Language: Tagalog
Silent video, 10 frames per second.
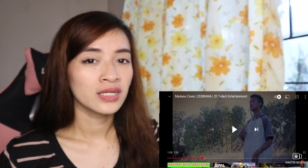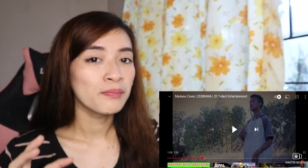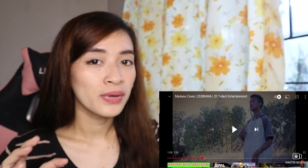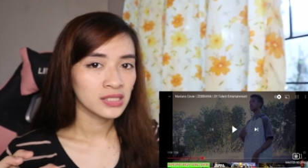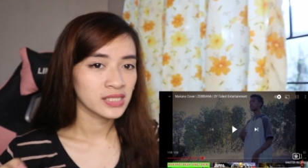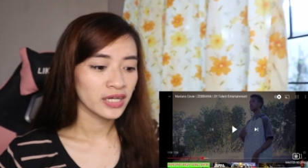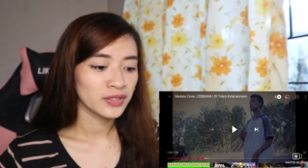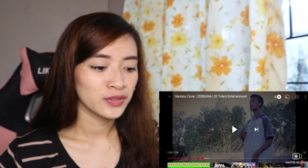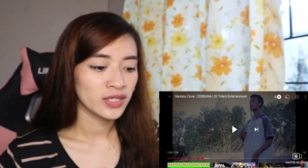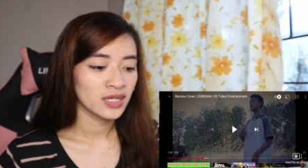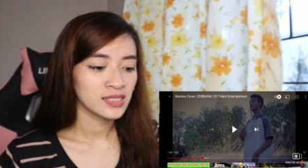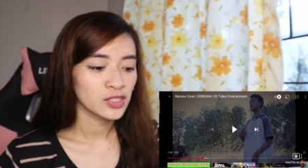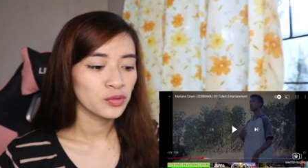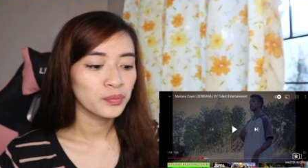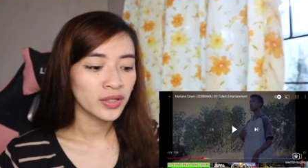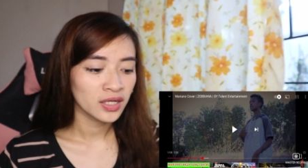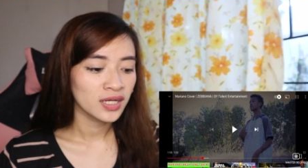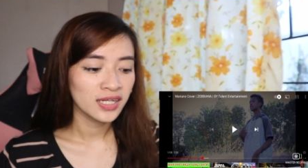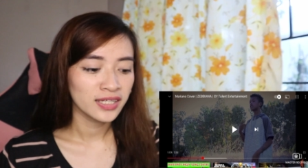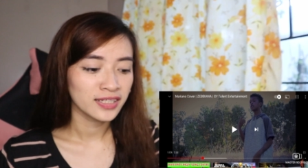the best sa kanya sobrang
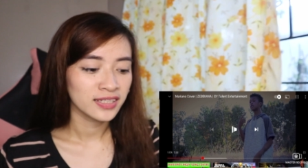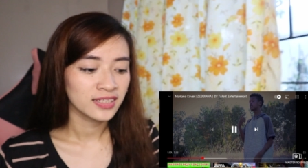galing